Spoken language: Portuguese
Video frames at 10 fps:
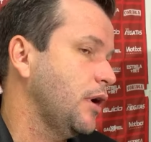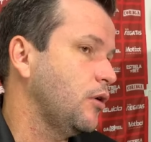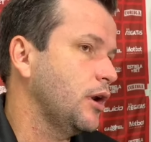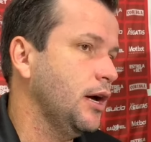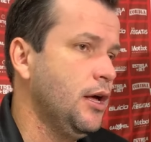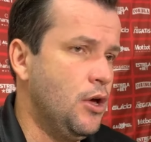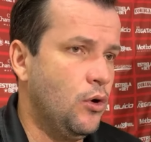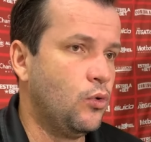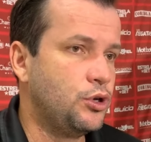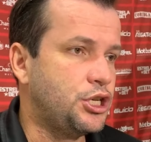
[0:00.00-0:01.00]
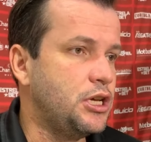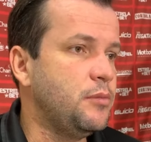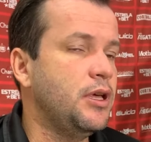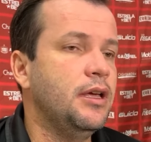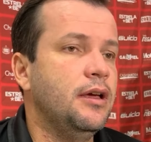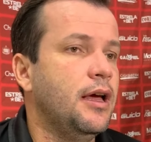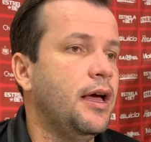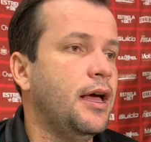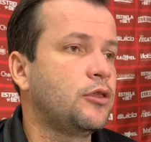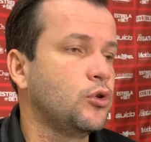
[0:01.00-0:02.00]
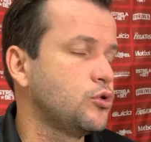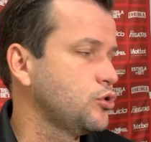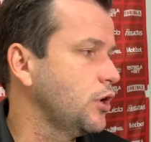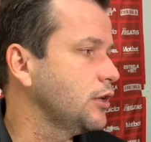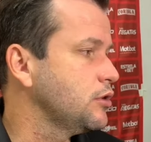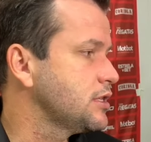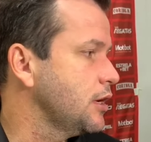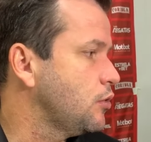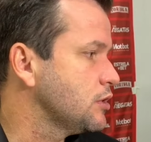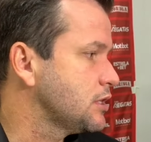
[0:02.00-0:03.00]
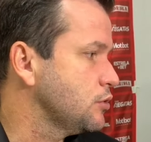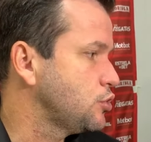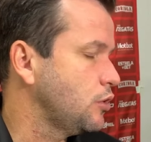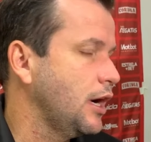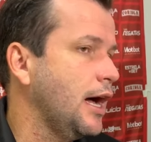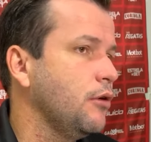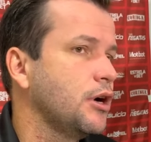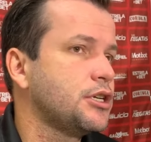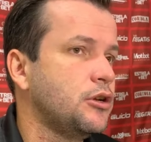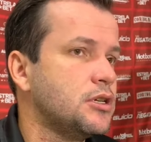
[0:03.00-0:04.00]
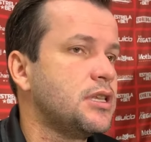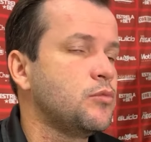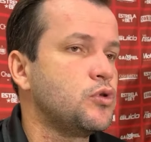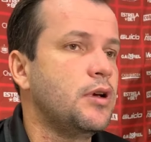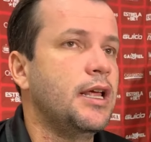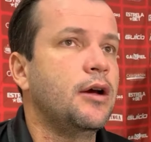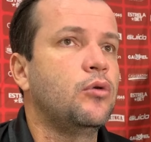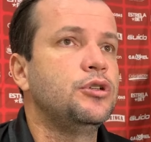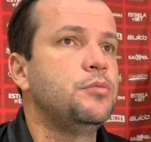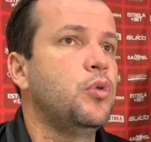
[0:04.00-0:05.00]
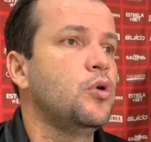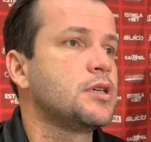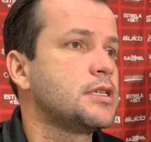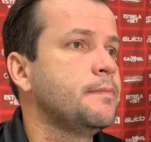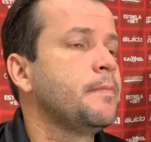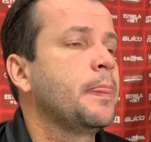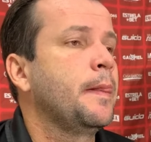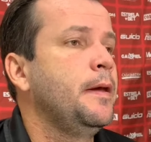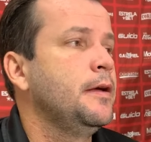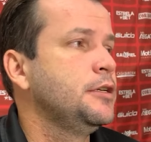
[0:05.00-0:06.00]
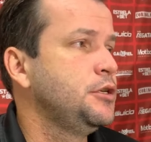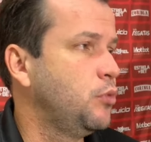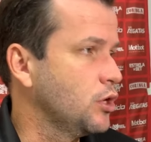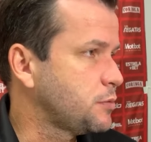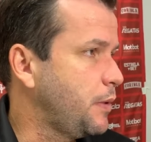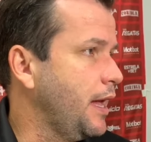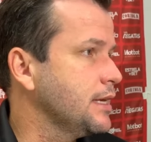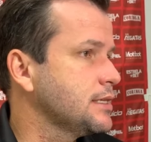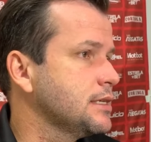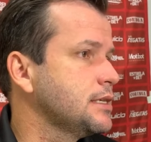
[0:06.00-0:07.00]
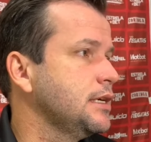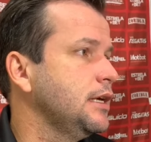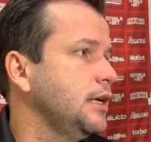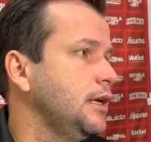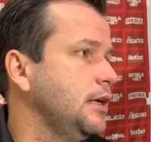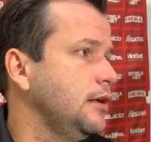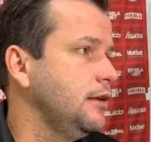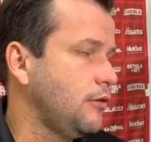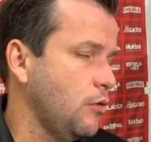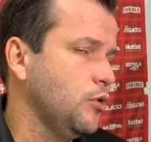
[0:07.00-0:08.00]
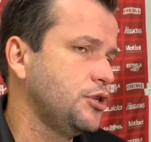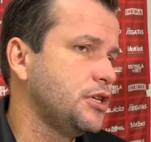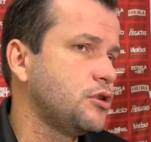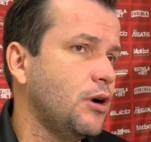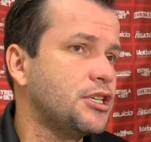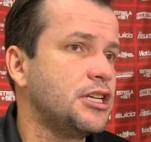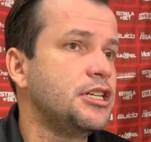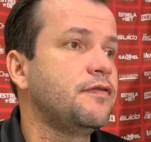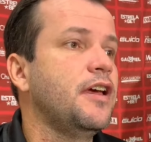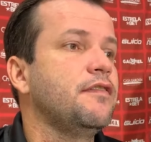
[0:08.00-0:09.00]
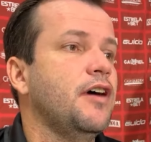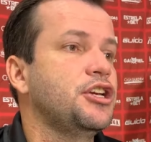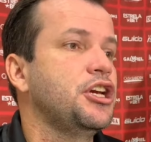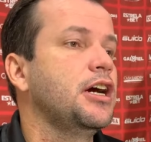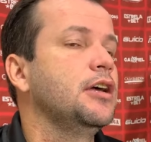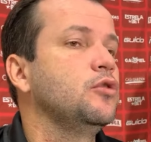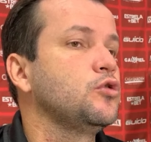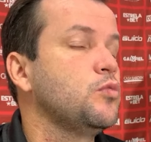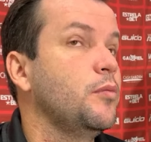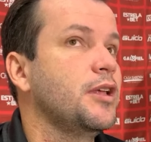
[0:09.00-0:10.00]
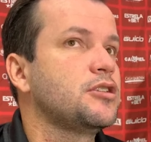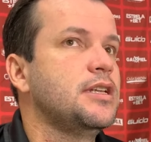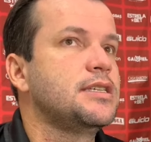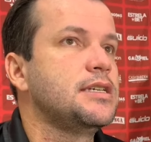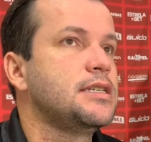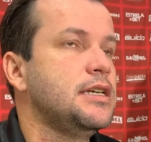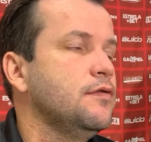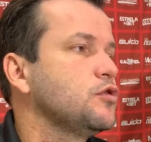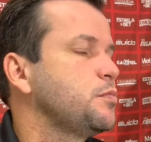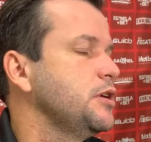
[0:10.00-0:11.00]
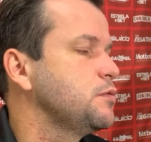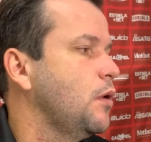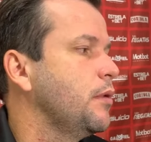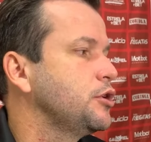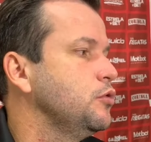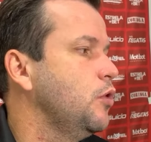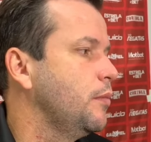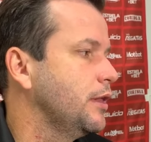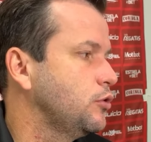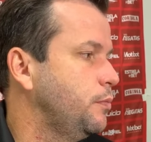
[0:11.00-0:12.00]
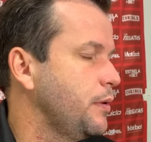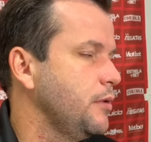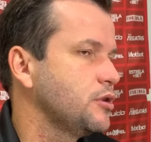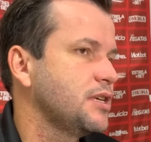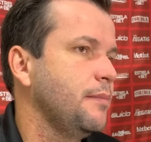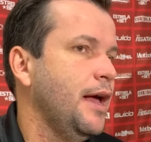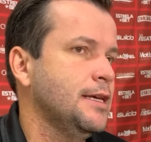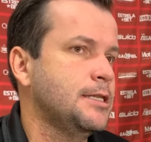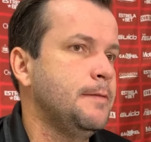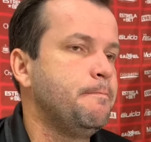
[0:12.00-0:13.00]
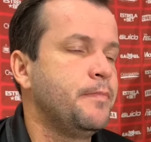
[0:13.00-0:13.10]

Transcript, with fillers: Agora, o time, é, todos os jogadores têm condição de jogar. Eu acho que nós temos um elenco de boas, de boas peças e, e, e como eu disse, eu acho que a gente vai chegando nos momentos decisivos, principalmente do momento do primeiro semestre.